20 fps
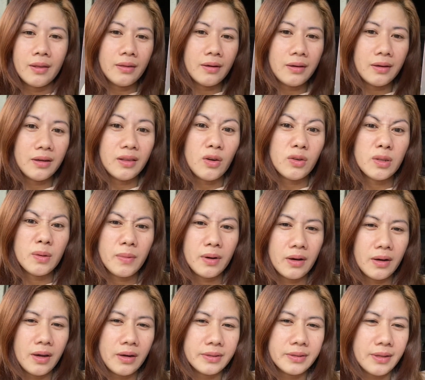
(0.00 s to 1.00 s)
Nakikita ko sa mga
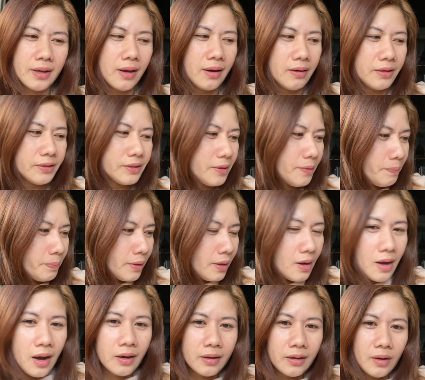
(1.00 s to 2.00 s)
hairstylist.
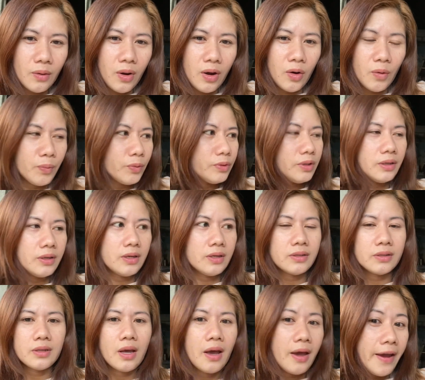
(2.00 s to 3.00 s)
Ang ginawa ko dyan
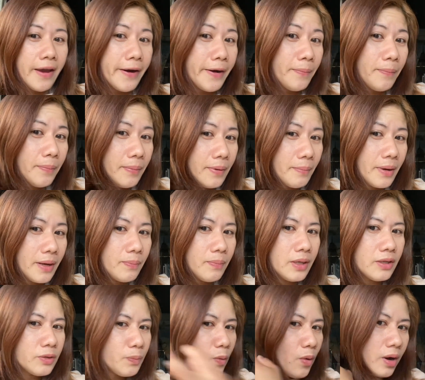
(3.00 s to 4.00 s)
is, hair, may
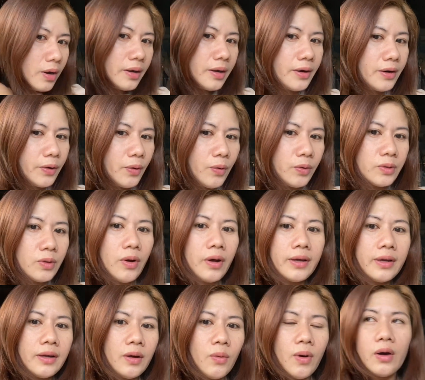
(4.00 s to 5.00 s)
bleach po ang hair ko. So, ang
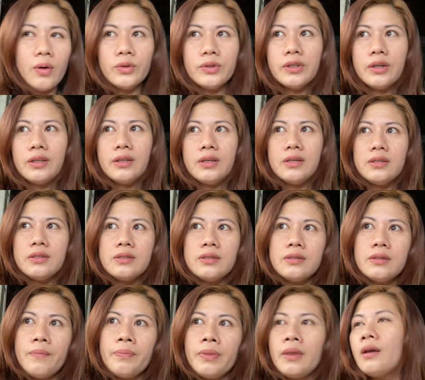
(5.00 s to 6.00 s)
ginawa ko dyan is,
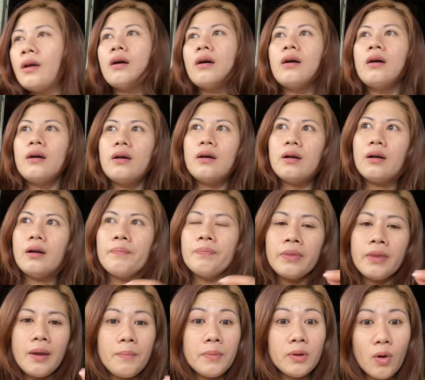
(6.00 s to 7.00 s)
uh,
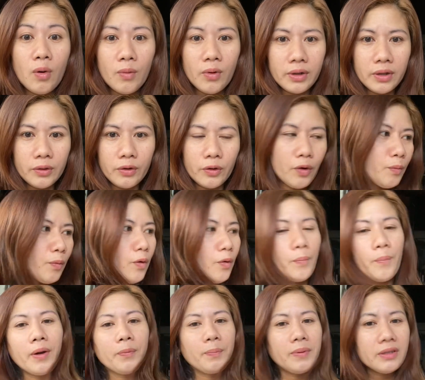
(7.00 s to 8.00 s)
minomonitor ko.
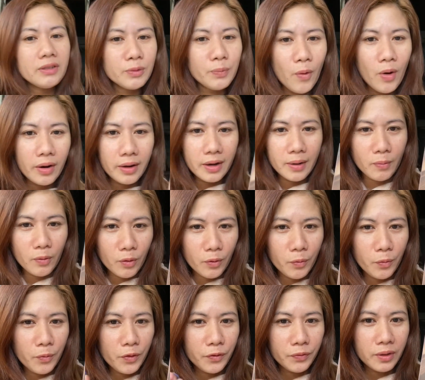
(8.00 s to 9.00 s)
Pag bleach po ang hair mo,
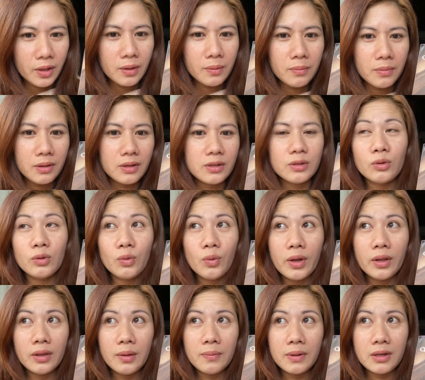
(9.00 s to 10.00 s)
15 minutes to
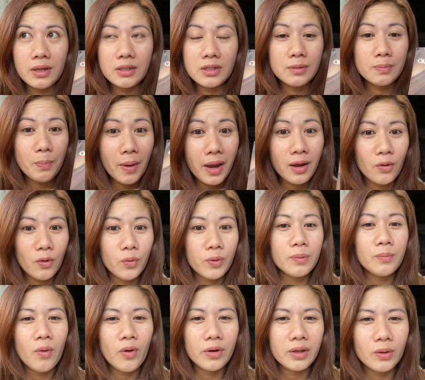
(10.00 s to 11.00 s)
20 minutes. Pero with
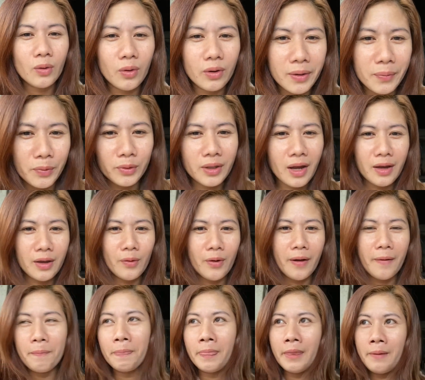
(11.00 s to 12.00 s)
monitoring po tayo
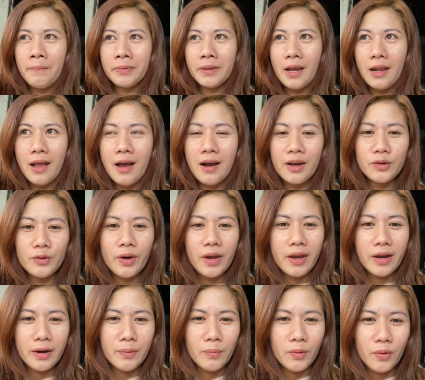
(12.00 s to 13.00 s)
ha. Ah. Kailangan yung
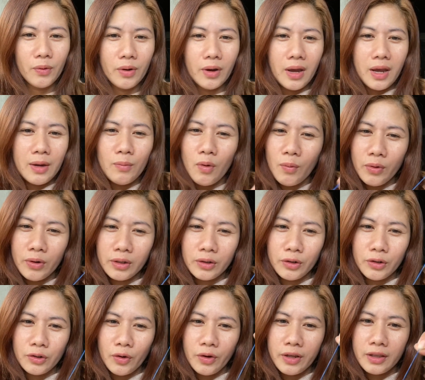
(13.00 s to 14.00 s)
hair mo, mo
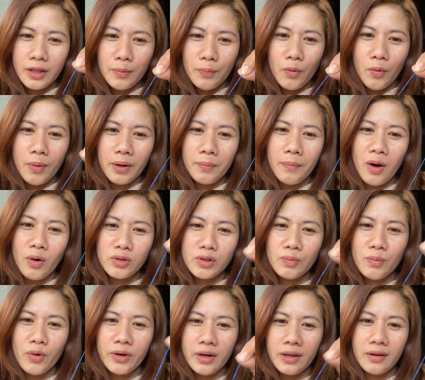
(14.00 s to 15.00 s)
monitor nyo. Hindi po mag-bounce
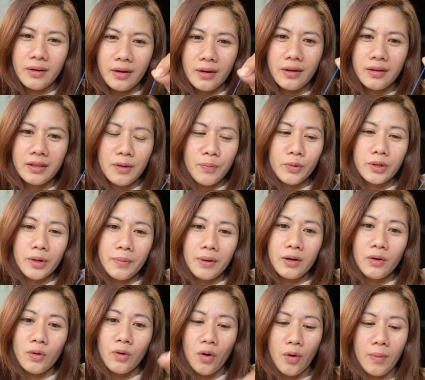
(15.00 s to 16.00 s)
more than, uh, hindi po siya
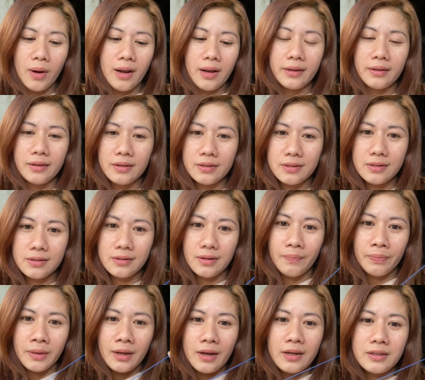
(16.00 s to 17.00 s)
magpo-goma like
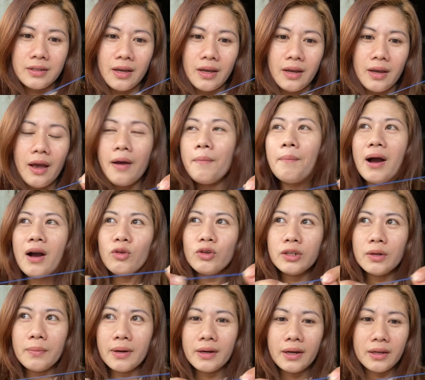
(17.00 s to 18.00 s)
kasi bago
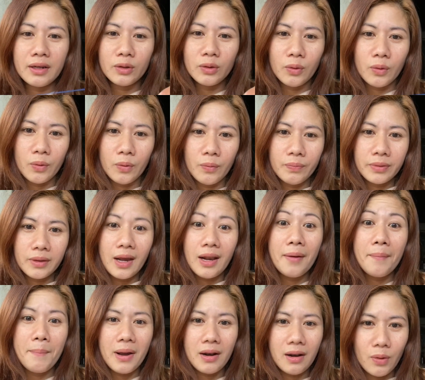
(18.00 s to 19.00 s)
siyang magganito,
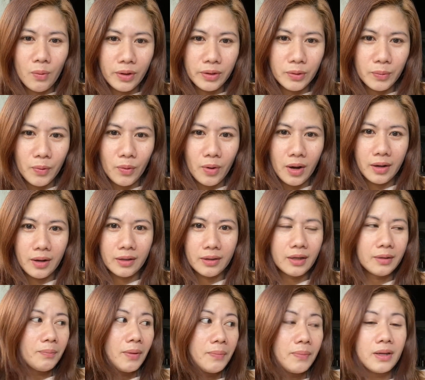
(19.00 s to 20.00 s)
ilang bandawan po agad
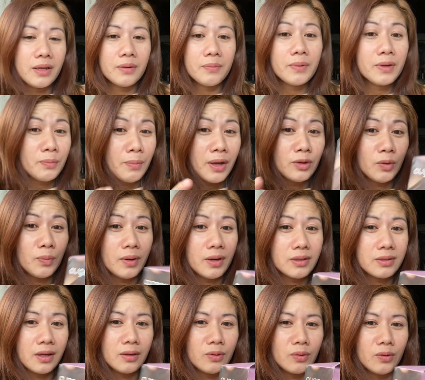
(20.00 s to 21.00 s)
at mabili, medyo
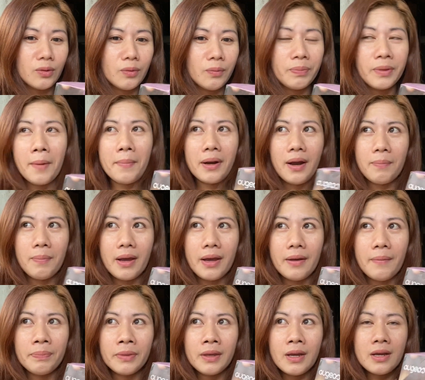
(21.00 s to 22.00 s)
bilisan niyo yung pag-apply.
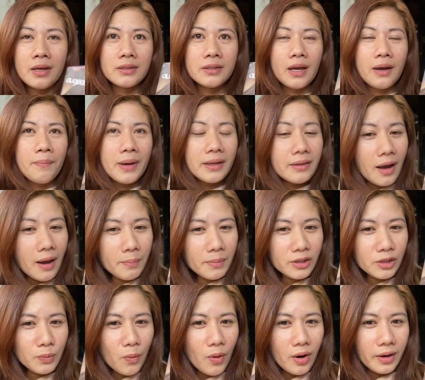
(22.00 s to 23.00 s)
Sa may
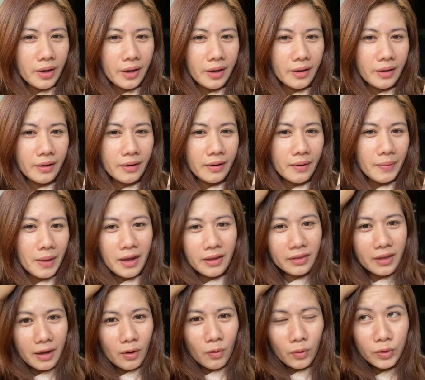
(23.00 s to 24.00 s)
damage po ang hair, ay
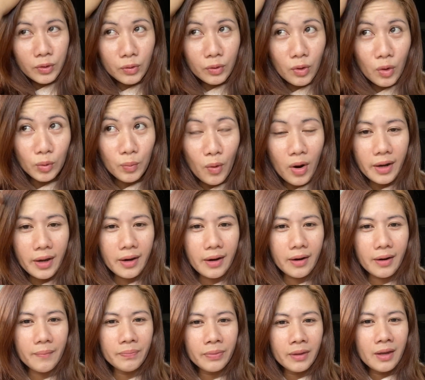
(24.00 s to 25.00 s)
hindi, kung new growth po ang
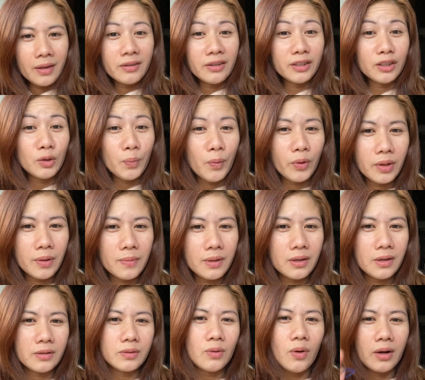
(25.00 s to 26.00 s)
hair, 30 to 40
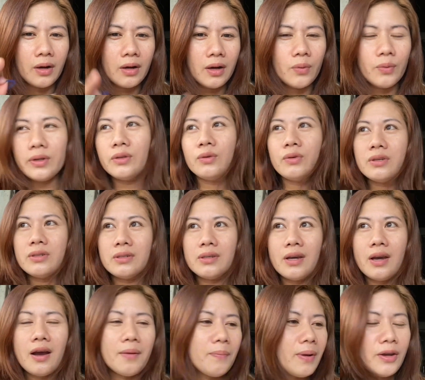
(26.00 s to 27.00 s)
minutes. So ang gagawin niyo is,
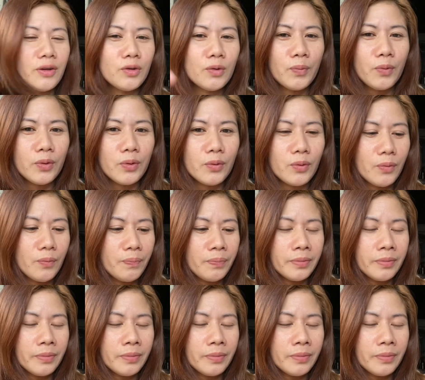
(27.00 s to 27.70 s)
i-apply niyo po yung,